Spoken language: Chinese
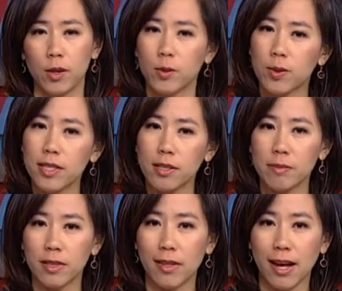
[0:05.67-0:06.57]
女性
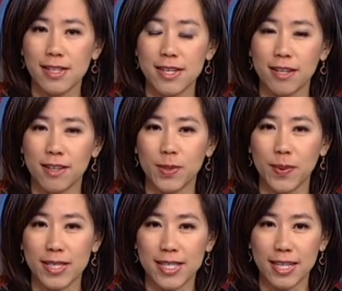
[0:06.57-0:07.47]
比男性更
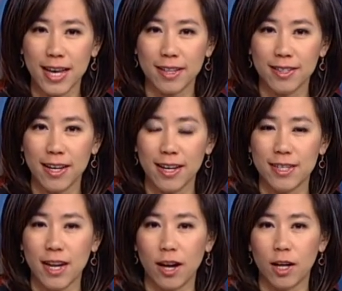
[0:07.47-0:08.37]
为自恋。
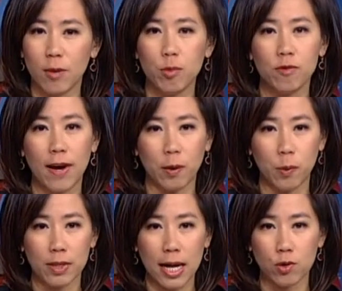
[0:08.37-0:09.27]
然而，布法
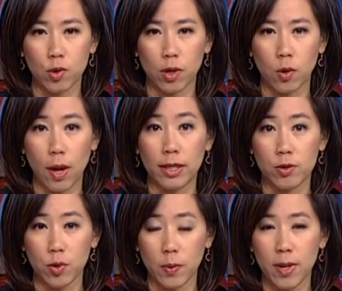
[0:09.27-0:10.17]
罗大学管理
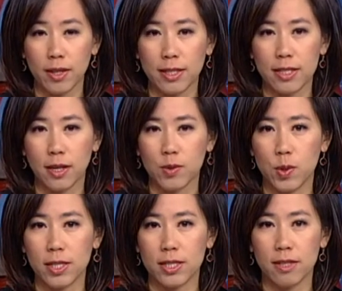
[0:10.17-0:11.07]
学院的一项
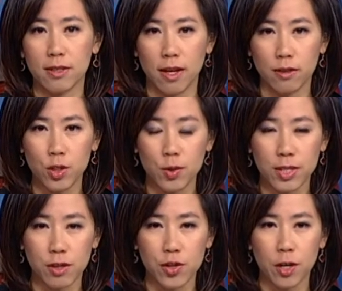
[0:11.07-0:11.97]
最新研究
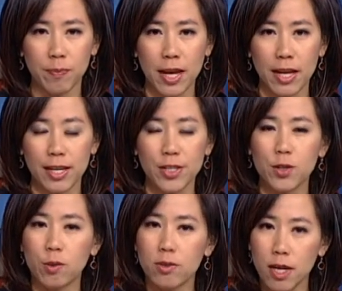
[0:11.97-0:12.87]
显示，这
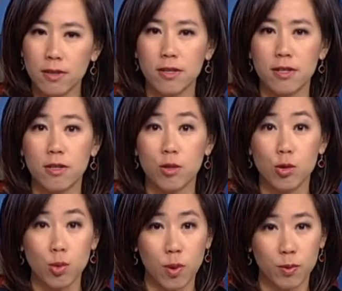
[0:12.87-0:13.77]
种认知是
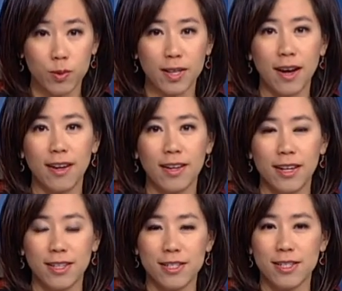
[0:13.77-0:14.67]
错误的。
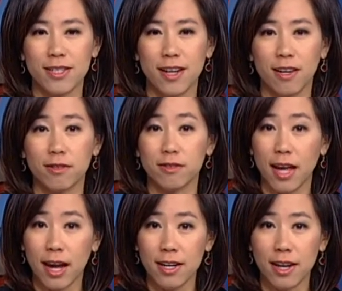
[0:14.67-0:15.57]
事实上，
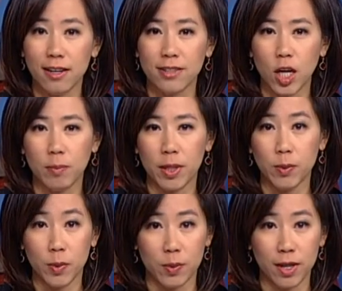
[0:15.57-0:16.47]
男人要比
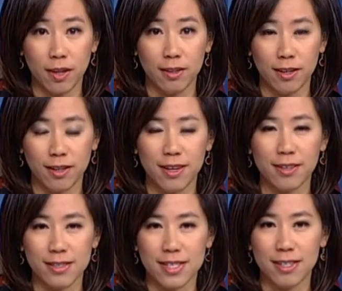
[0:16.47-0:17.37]
女人
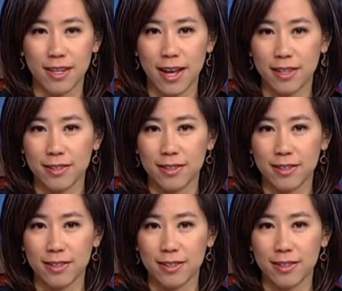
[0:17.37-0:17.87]
更自恋。